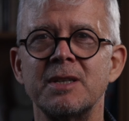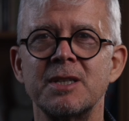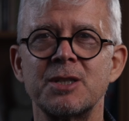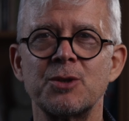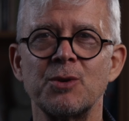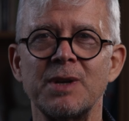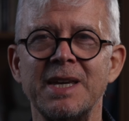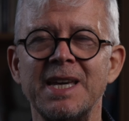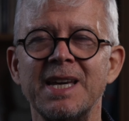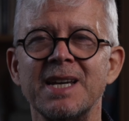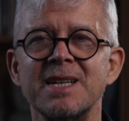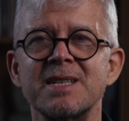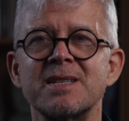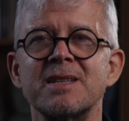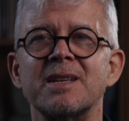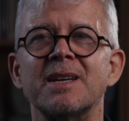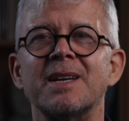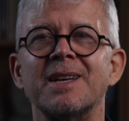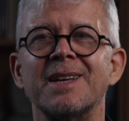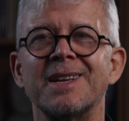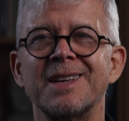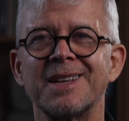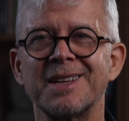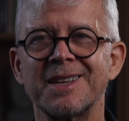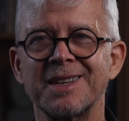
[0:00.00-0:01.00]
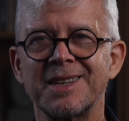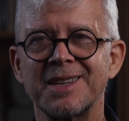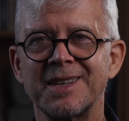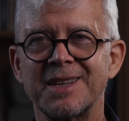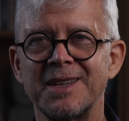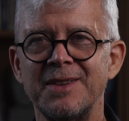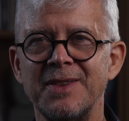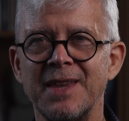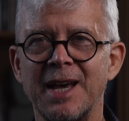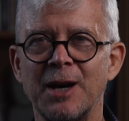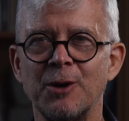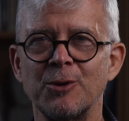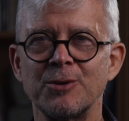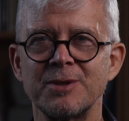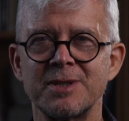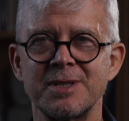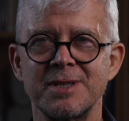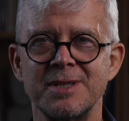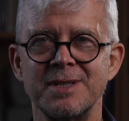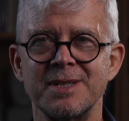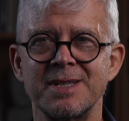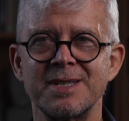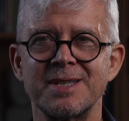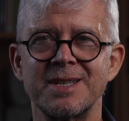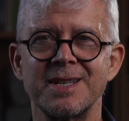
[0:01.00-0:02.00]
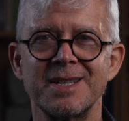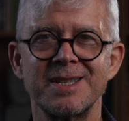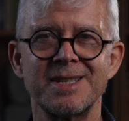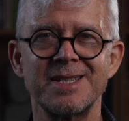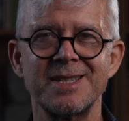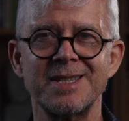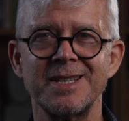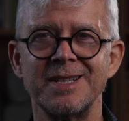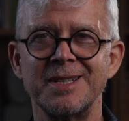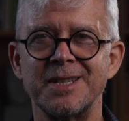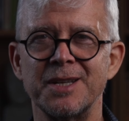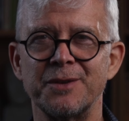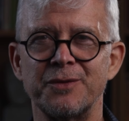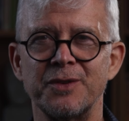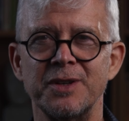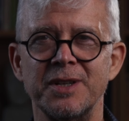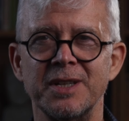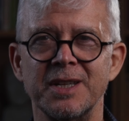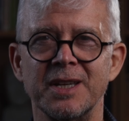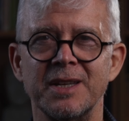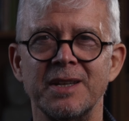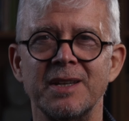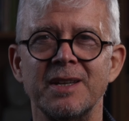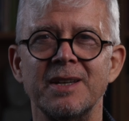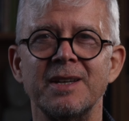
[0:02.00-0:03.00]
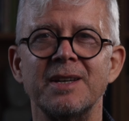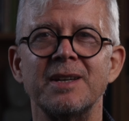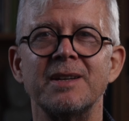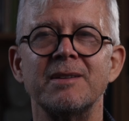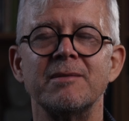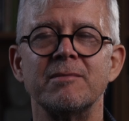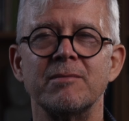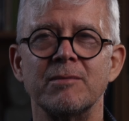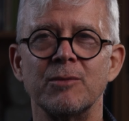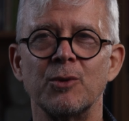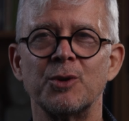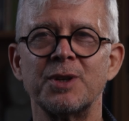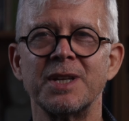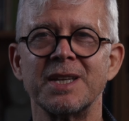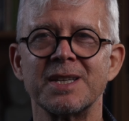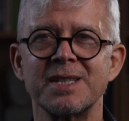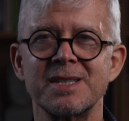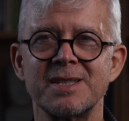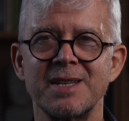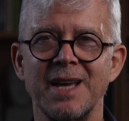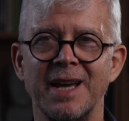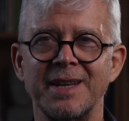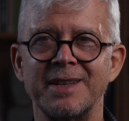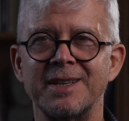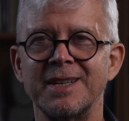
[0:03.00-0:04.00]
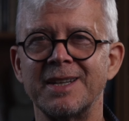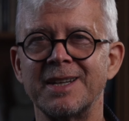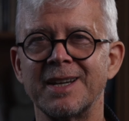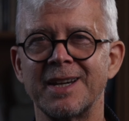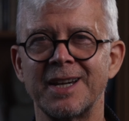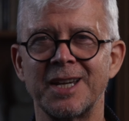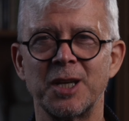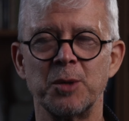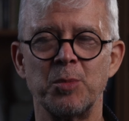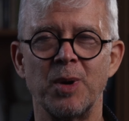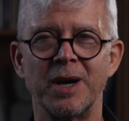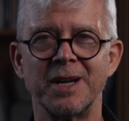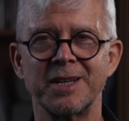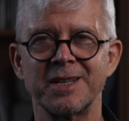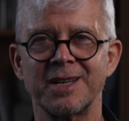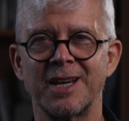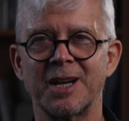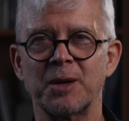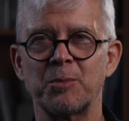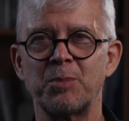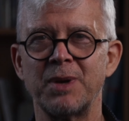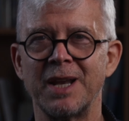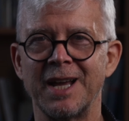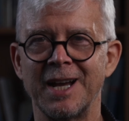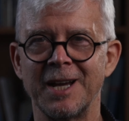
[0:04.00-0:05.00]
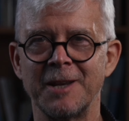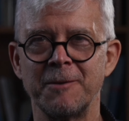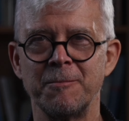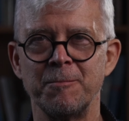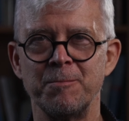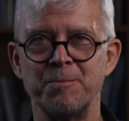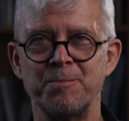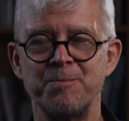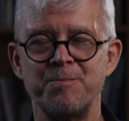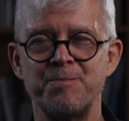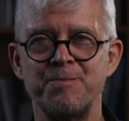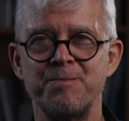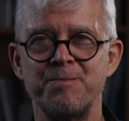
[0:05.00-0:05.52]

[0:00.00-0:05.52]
zuerst genauestens das Ziel definieren und erst dann den Redebeitrag planen.